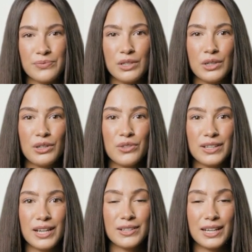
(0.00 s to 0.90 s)

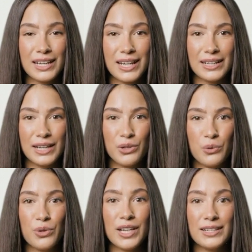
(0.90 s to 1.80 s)
Przeprowadzając analizę
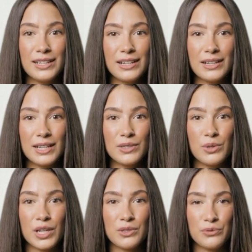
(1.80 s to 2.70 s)
konkurencji,
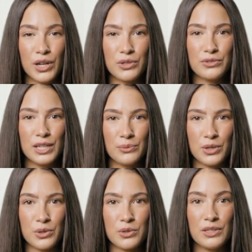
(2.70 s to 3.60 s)
zyskujesz wgląd w ich
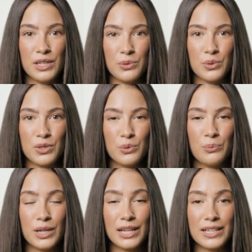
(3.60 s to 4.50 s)
produkty,
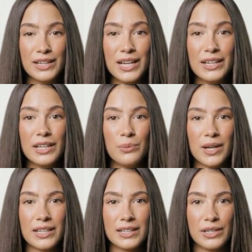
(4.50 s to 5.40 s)
usługi i strategie
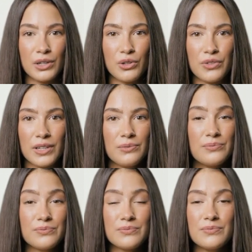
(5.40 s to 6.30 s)
marketingowe.
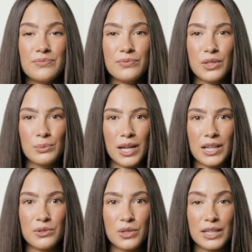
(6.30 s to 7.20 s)

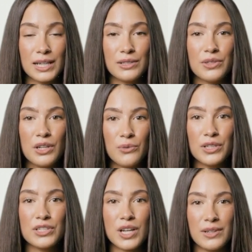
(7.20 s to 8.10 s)
Pozwala to
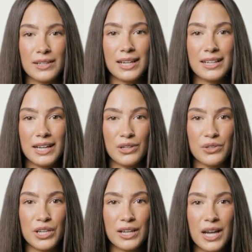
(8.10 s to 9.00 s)
identyfikować szanse i
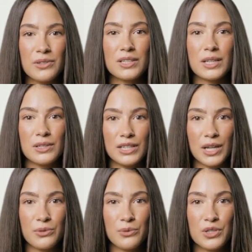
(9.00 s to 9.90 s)
zagrożenia, dzięki
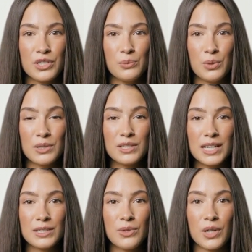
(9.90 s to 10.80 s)
czemu możesz
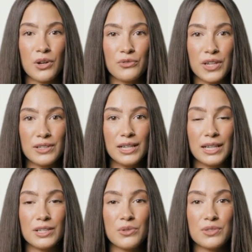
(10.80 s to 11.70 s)
ulepszać swoje
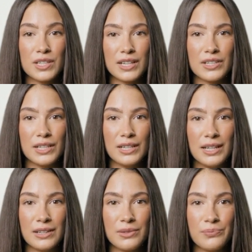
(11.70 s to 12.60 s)
oferty i wyprzedzać
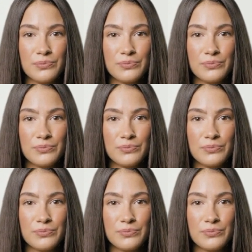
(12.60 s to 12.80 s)
rynek.